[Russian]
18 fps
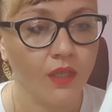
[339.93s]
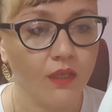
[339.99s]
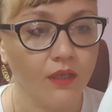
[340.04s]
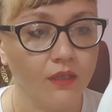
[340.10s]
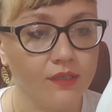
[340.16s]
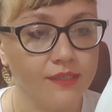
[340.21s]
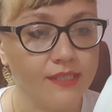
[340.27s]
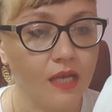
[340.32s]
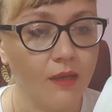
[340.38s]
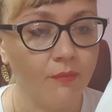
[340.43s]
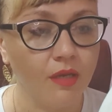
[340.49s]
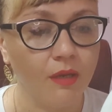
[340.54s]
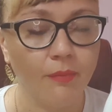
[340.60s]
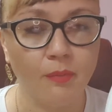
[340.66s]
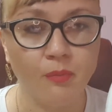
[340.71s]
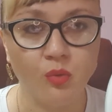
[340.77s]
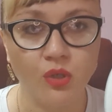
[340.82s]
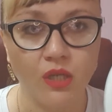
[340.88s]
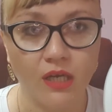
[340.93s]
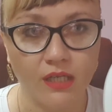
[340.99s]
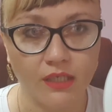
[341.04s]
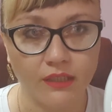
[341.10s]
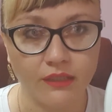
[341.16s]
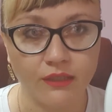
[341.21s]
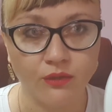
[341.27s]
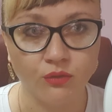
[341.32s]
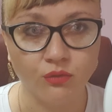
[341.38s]
самое
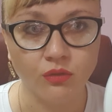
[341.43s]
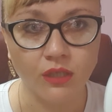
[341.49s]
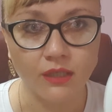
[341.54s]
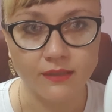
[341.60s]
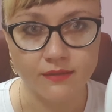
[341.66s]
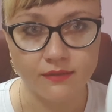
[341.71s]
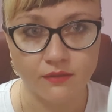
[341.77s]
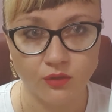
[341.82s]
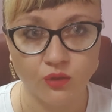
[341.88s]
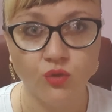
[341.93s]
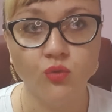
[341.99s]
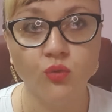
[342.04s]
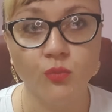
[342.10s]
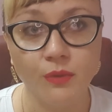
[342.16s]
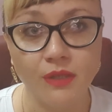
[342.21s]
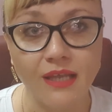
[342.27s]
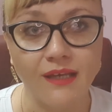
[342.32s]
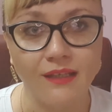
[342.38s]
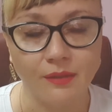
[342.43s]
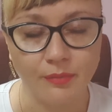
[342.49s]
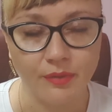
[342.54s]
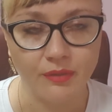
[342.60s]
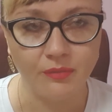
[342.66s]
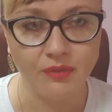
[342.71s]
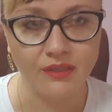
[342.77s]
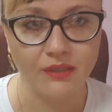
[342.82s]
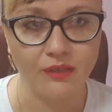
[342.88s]
популярное у нас, ну, у меня,
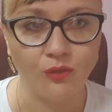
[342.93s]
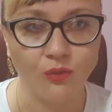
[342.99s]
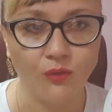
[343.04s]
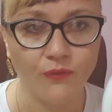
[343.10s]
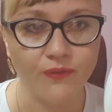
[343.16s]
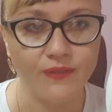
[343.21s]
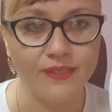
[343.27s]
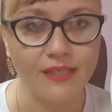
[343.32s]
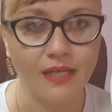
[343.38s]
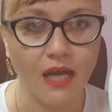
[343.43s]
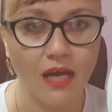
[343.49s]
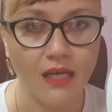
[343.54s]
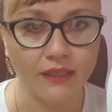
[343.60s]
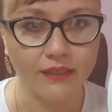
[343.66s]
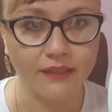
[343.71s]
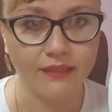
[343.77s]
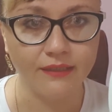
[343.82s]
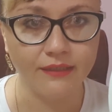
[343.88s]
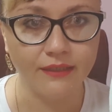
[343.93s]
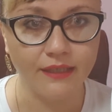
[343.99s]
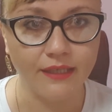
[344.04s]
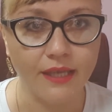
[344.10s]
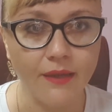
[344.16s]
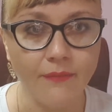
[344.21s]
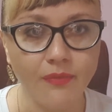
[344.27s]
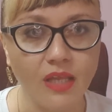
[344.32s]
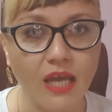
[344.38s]
например, на офисе
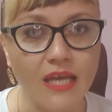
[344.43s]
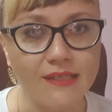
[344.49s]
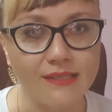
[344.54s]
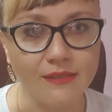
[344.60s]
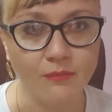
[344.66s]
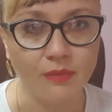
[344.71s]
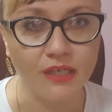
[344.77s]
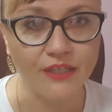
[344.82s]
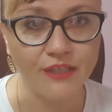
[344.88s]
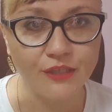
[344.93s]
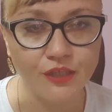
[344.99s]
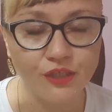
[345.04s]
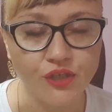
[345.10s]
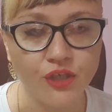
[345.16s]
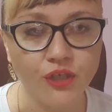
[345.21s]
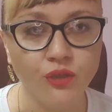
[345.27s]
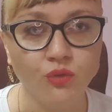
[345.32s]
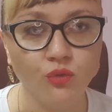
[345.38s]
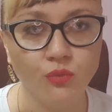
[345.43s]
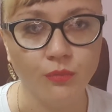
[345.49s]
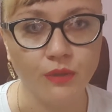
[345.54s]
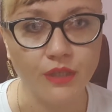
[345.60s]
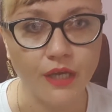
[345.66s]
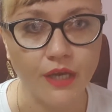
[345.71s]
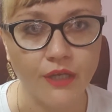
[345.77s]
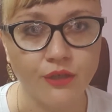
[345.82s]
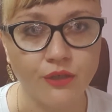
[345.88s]
орхидея, а землянички у
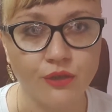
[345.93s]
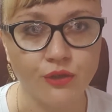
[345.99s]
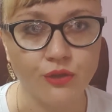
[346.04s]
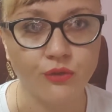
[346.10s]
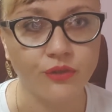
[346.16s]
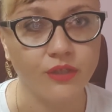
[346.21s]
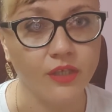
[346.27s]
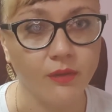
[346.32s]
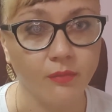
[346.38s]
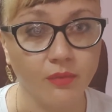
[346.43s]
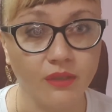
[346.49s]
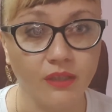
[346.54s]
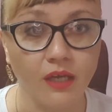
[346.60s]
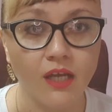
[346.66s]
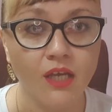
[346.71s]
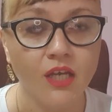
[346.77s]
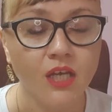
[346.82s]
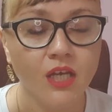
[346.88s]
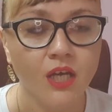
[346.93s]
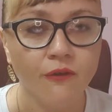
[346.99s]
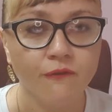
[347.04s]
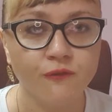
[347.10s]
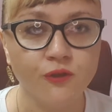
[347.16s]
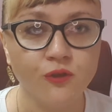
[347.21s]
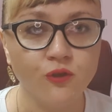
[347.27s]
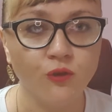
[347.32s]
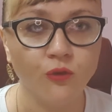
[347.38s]
меня еще не было.
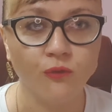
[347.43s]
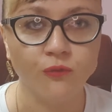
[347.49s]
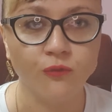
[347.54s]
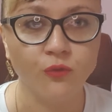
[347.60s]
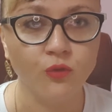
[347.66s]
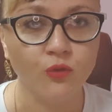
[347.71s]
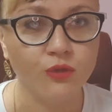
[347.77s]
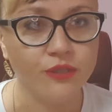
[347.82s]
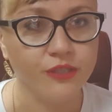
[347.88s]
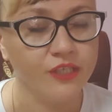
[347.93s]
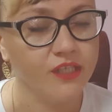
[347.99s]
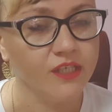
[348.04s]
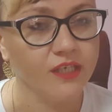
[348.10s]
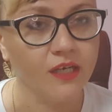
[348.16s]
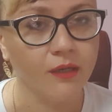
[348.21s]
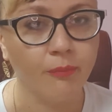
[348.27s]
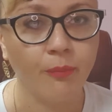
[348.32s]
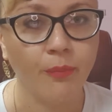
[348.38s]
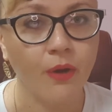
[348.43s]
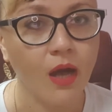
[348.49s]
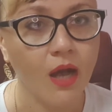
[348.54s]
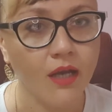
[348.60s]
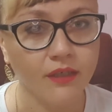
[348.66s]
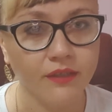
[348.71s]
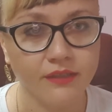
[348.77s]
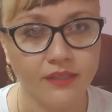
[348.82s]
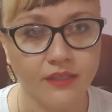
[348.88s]
Все вкусненько
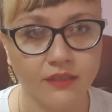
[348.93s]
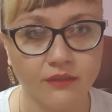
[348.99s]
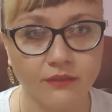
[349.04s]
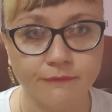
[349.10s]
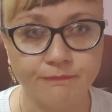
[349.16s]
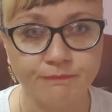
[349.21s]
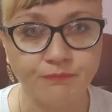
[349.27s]
пахнет,